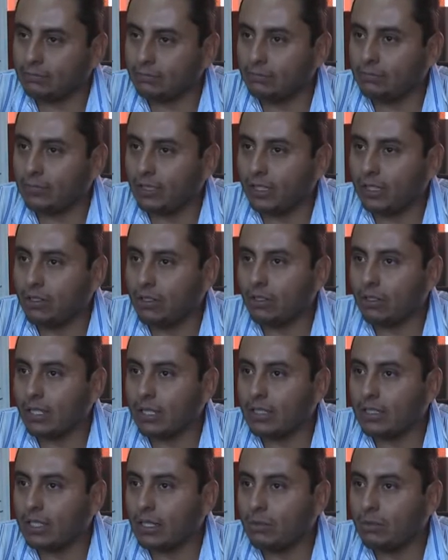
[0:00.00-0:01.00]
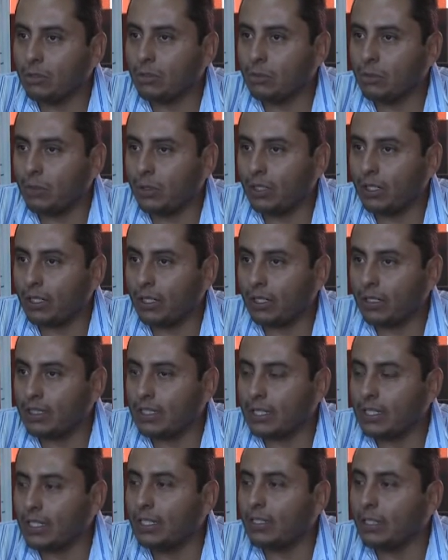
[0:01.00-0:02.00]
De hecho, ya estamos por el
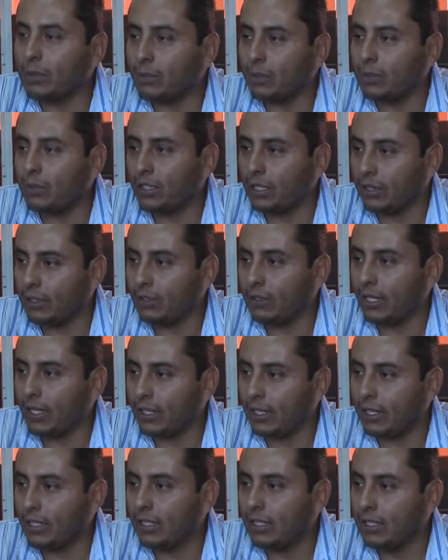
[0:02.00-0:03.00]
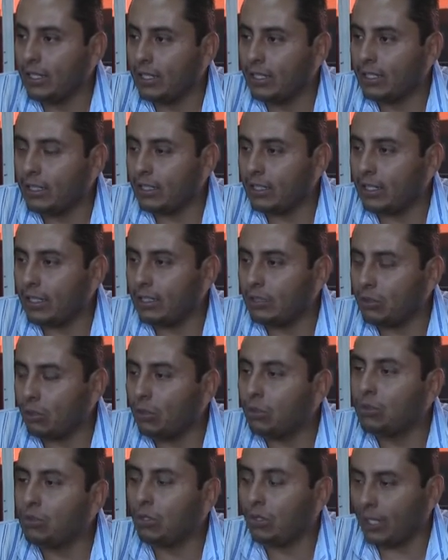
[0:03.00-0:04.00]
60% ya de,
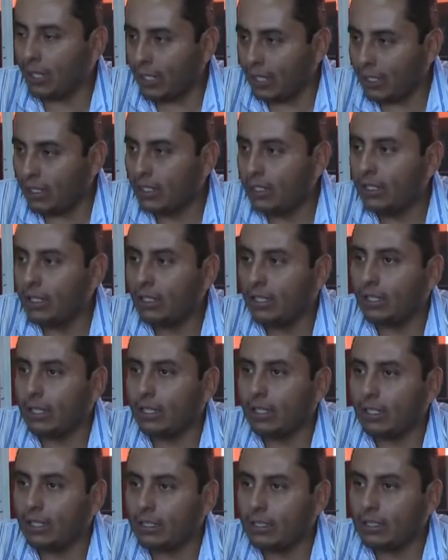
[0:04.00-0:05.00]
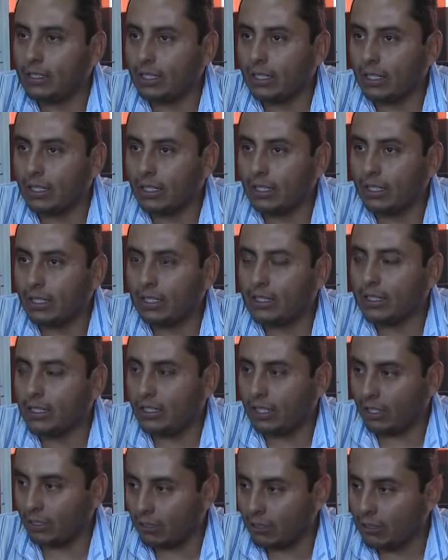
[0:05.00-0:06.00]
solucionar en este, en
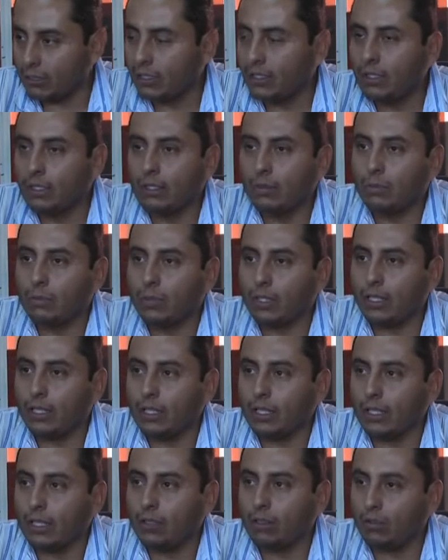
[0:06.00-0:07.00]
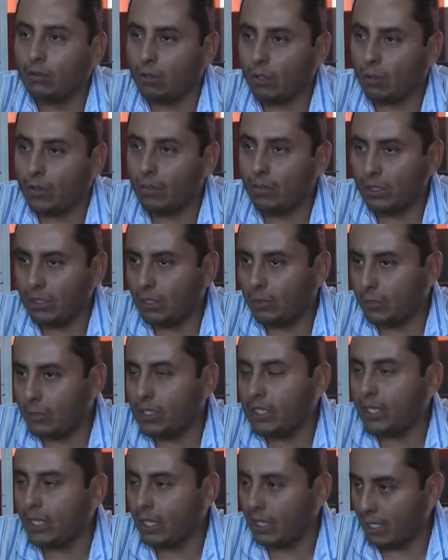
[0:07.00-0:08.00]
este tenor. Eh, obviamente,
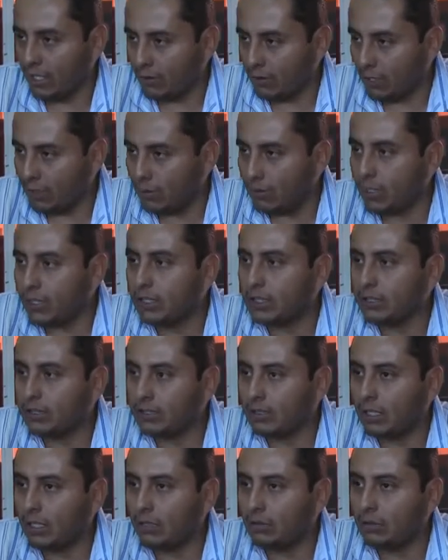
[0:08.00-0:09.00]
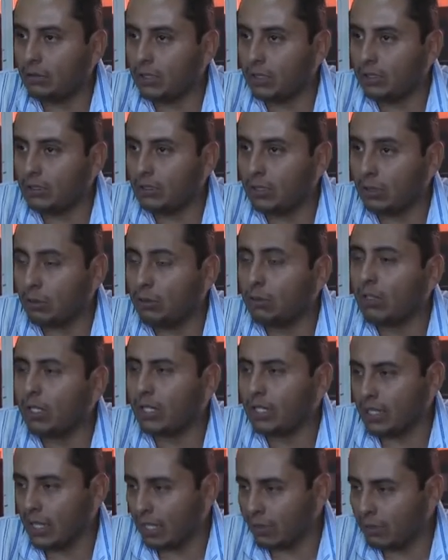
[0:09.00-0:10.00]
pues siguen quedando algunas, algunas, algunos
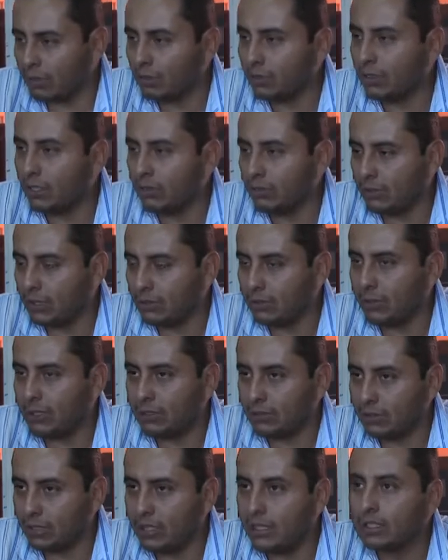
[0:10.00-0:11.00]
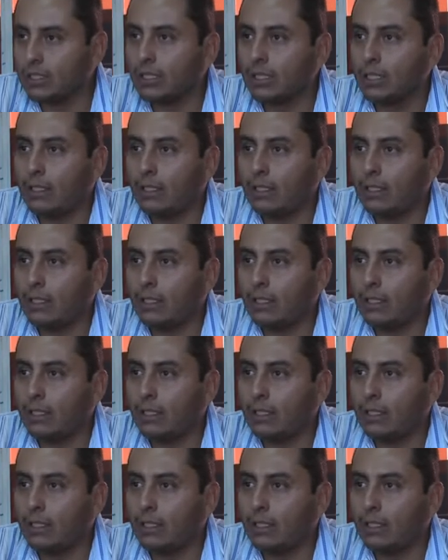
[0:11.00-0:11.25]
rezagos con algunas personas,